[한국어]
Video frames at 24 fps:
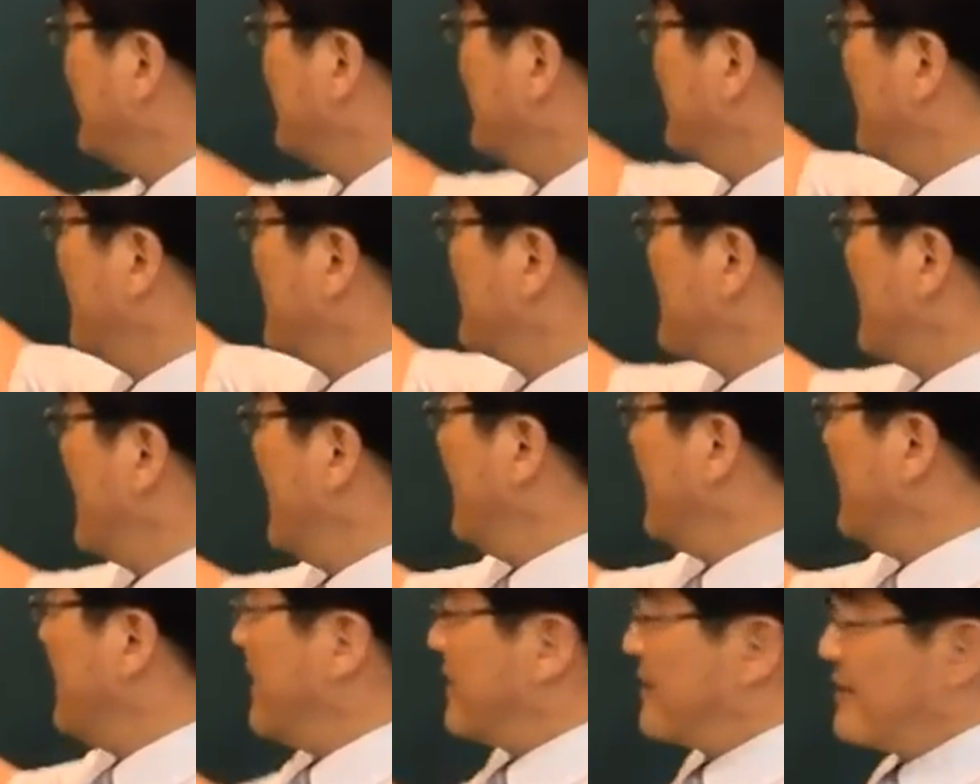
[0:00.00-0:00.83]

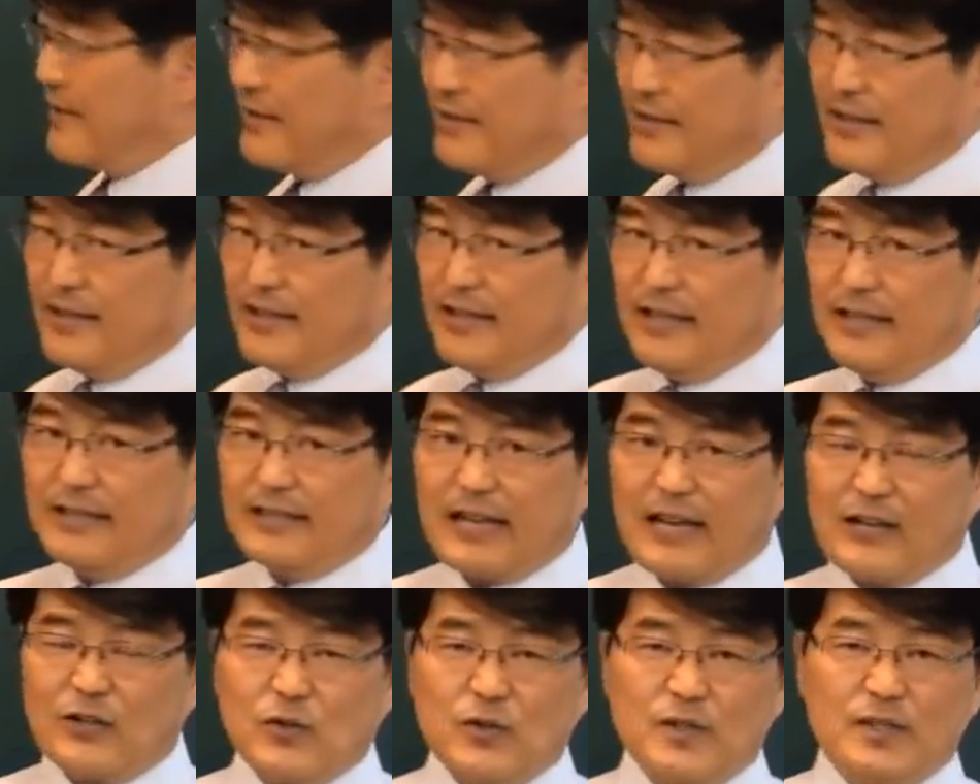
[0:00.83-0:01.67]
여자에 대해서는 이
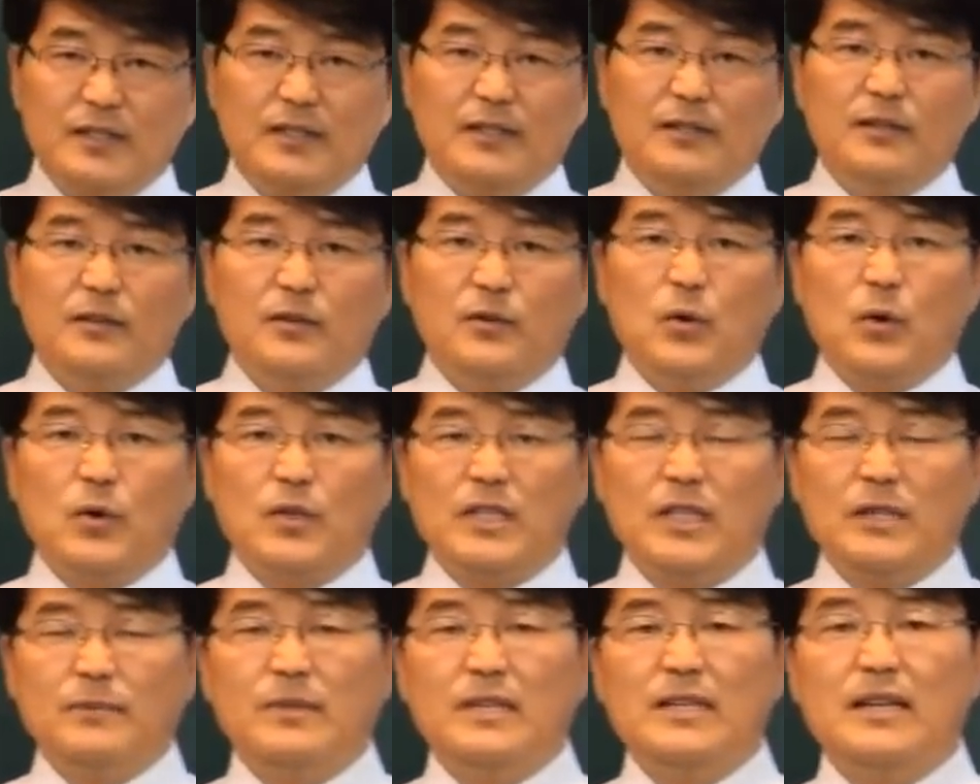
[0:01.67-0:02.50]
사주는
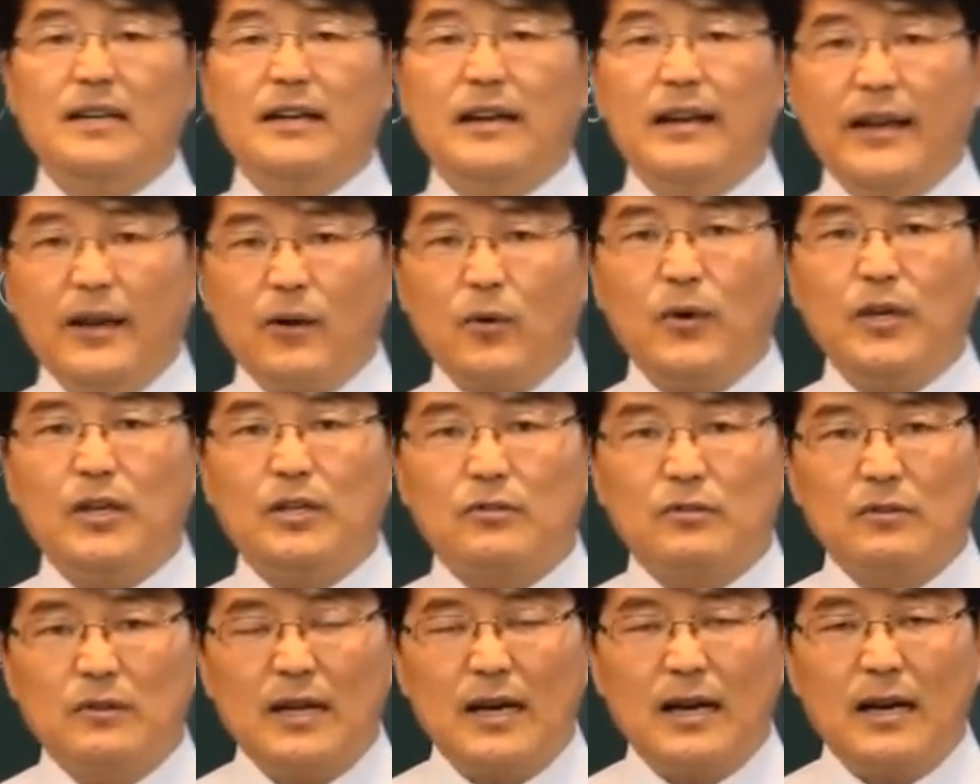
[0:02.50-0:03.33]
욕심을 내고
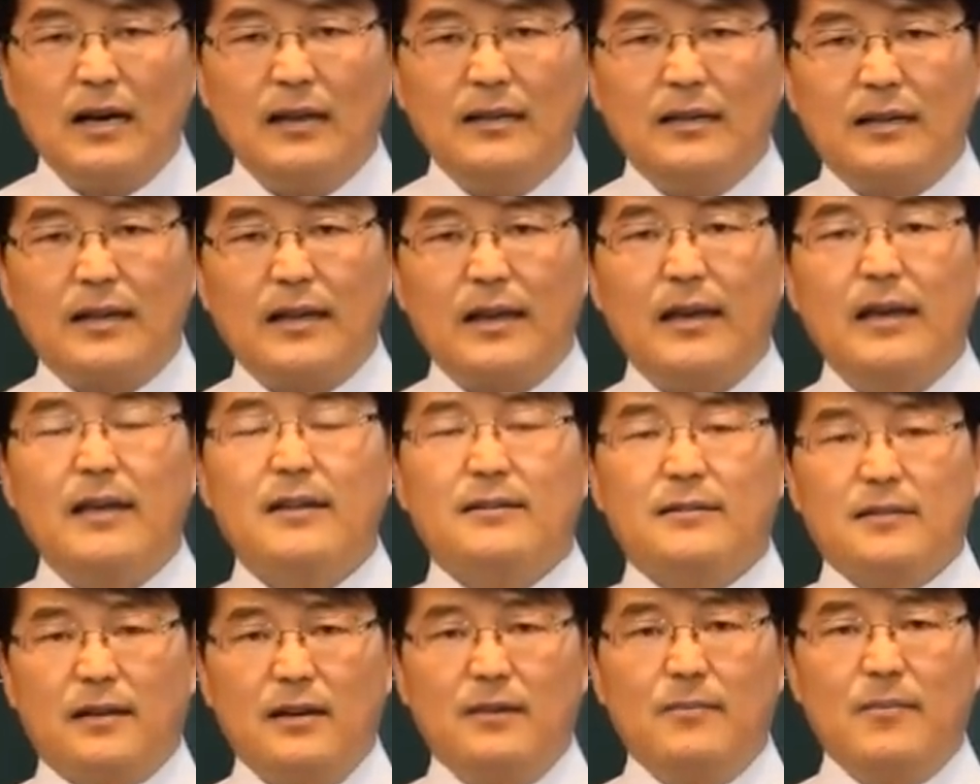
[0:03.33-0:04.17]
있구나 이렇게
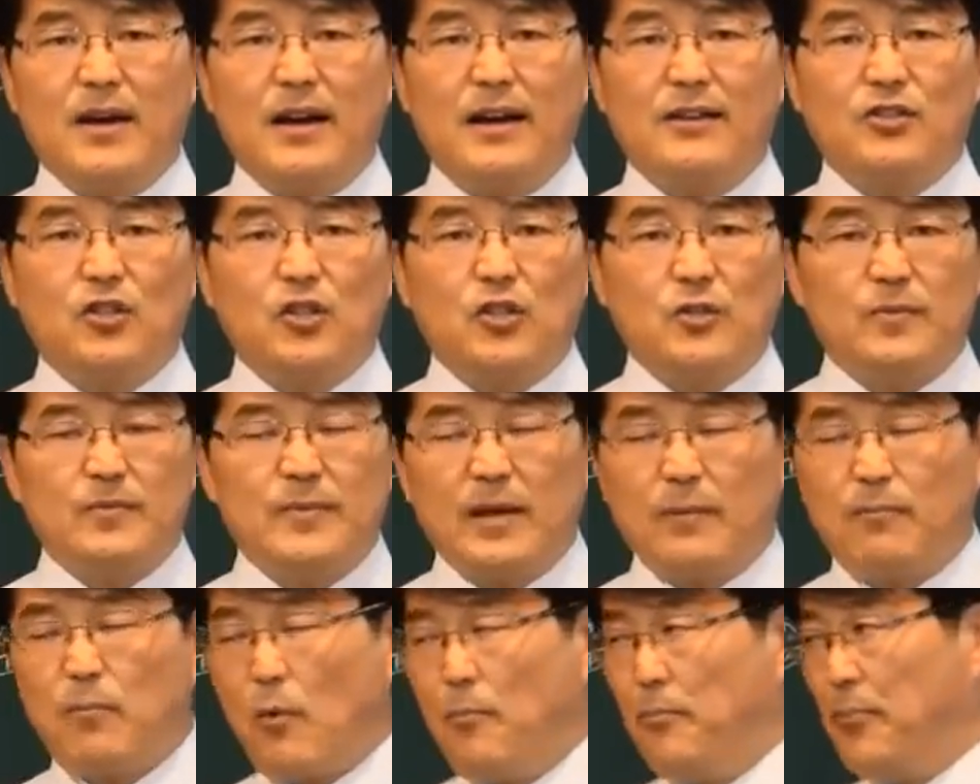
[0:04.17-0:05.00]
설명할 수
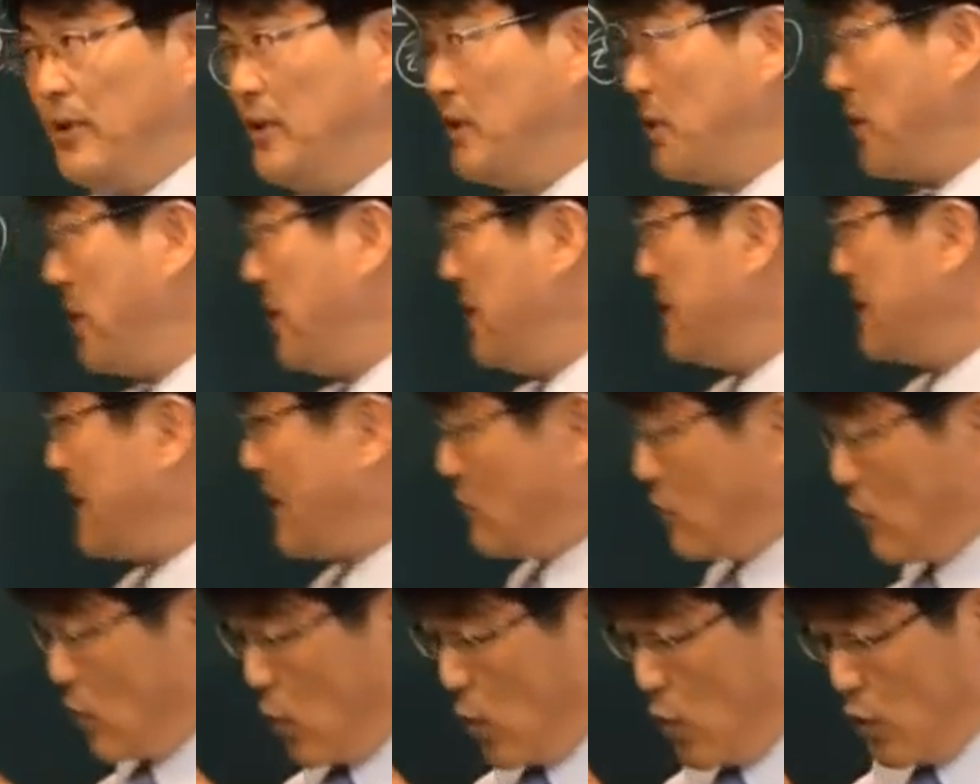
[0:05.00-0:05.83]
있습니다. 보편적으로 이
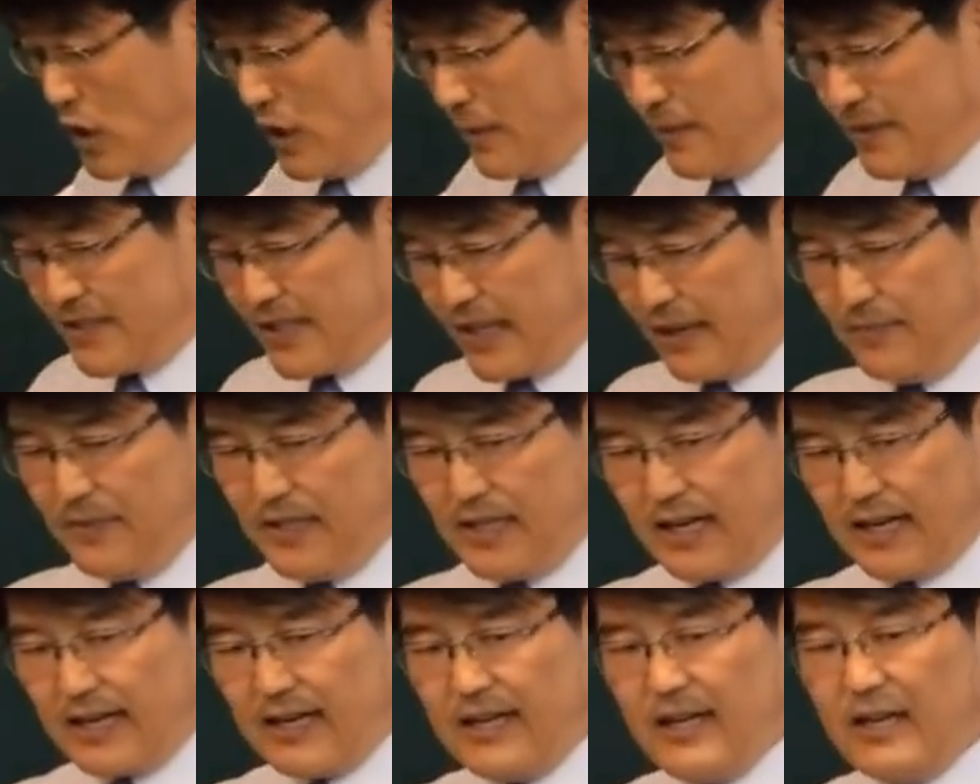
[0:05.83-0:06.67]
사주는 고집이
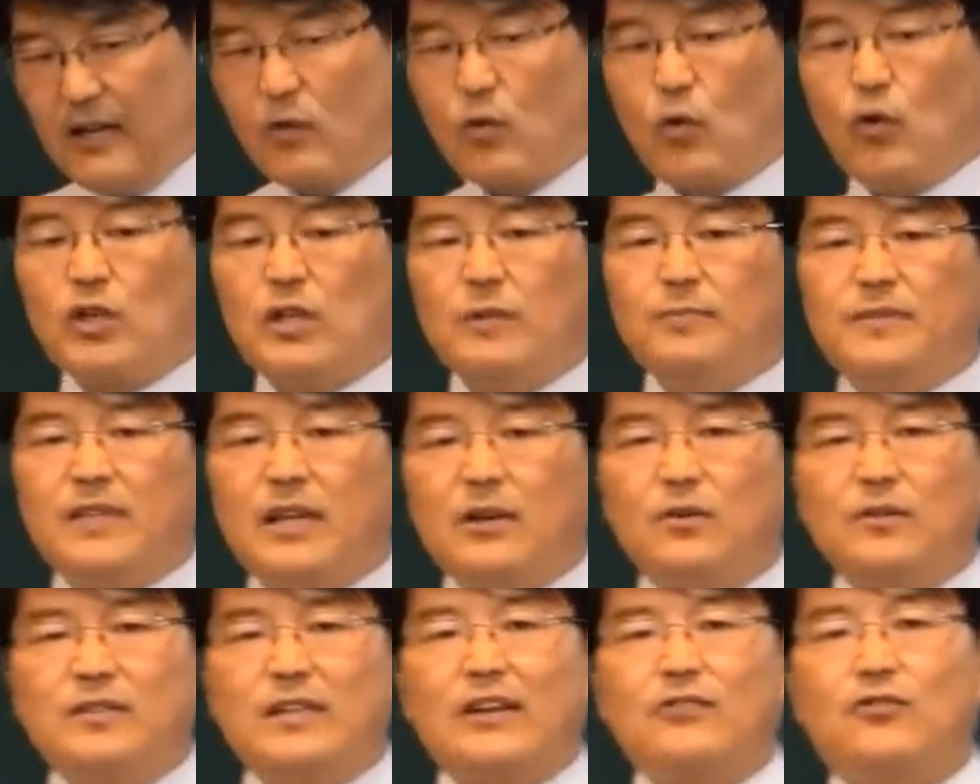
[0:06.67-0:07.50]
셉니다. 고집
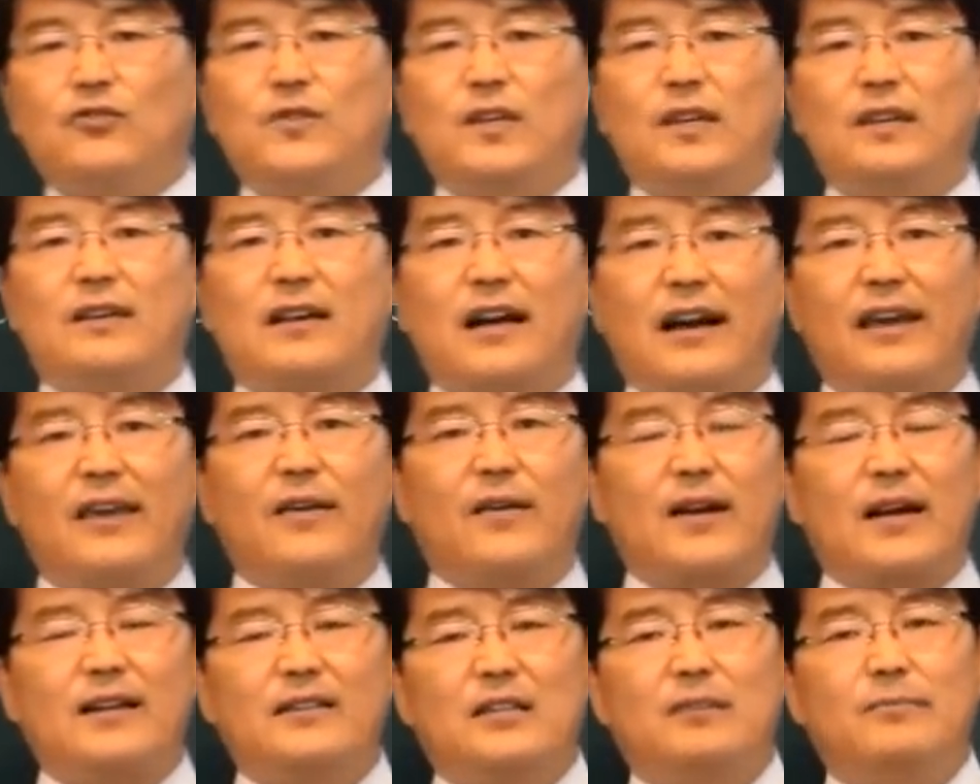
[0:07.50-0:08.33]
세고 자주성이 강해
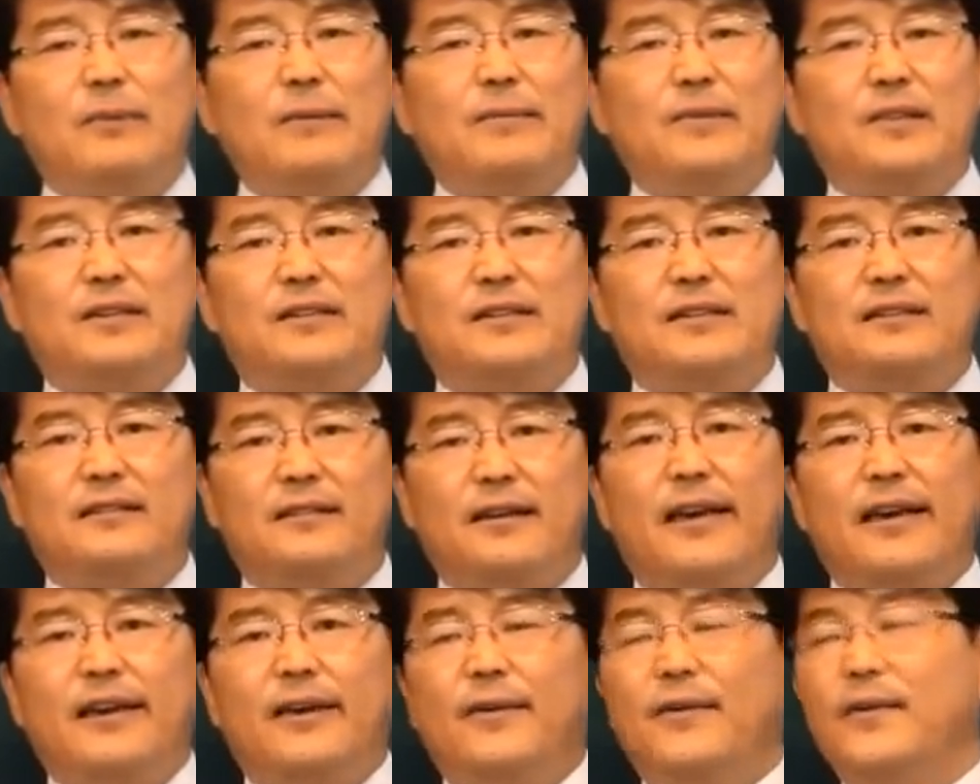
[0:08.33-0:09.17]
간섭하면 더
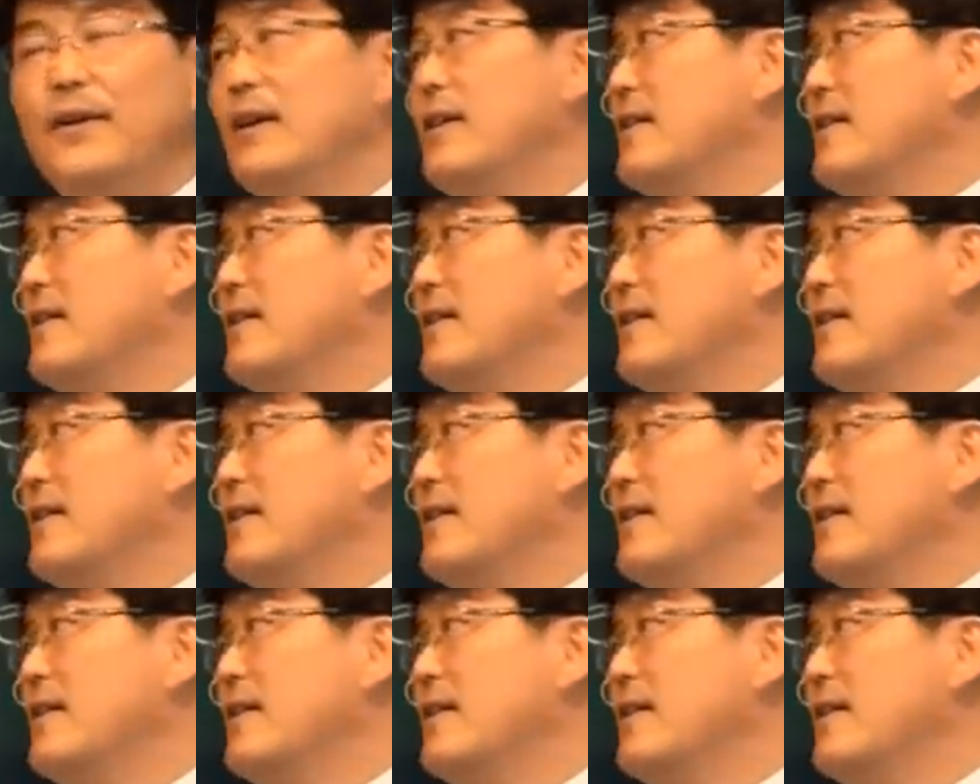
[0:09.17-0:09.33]
싫어해요.